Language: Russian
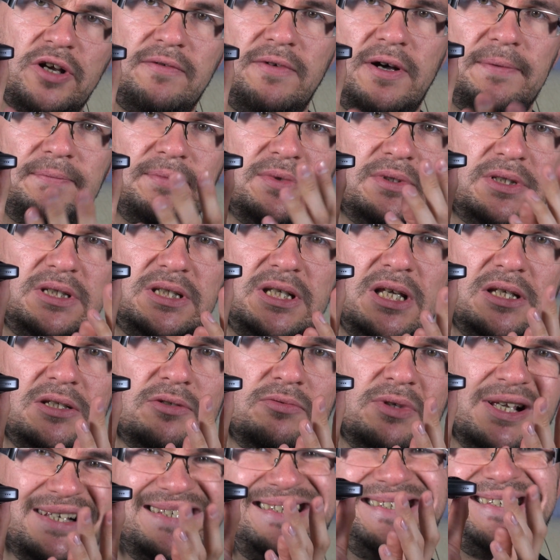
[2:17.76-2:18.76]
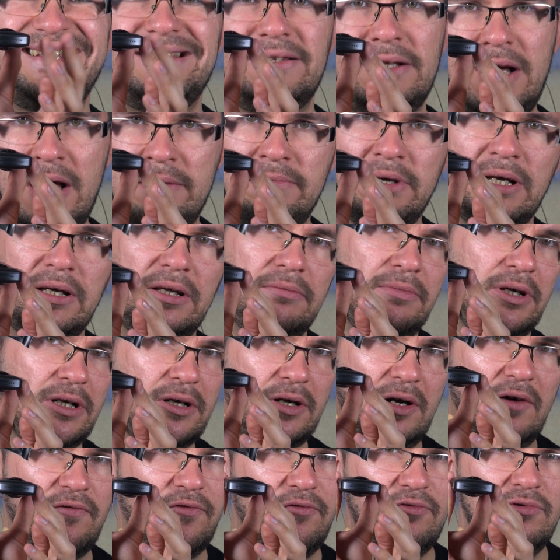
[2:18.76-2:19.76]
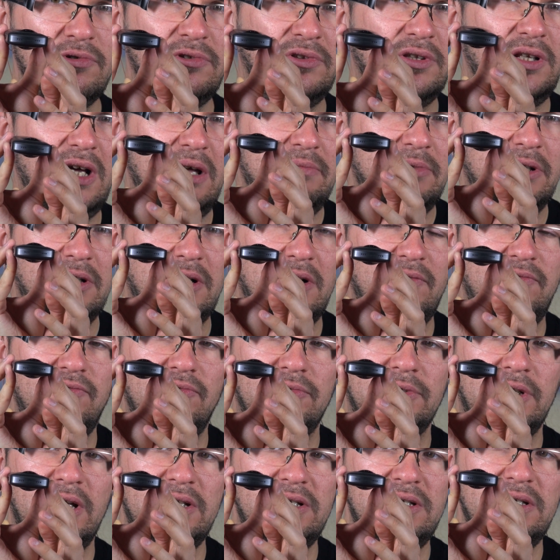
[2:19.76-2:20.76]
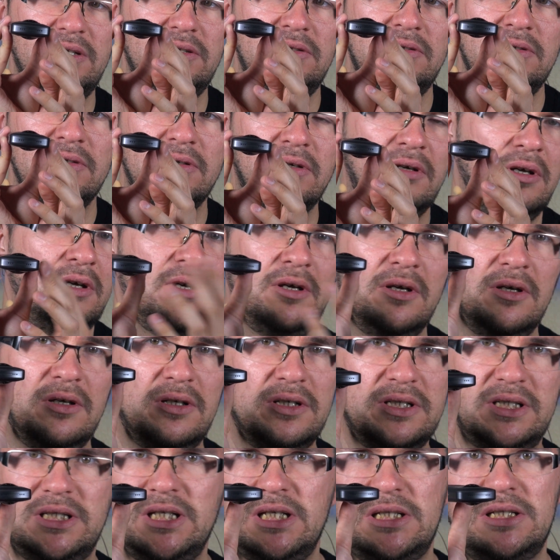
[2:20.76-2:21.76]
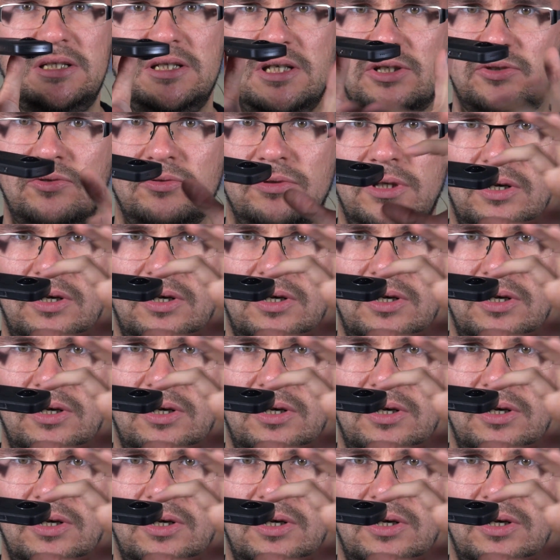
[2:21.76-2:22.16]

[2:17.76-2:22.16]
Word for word: к вам, здесь у нас динамик и микрофон, да, микрофон один, Здесь нету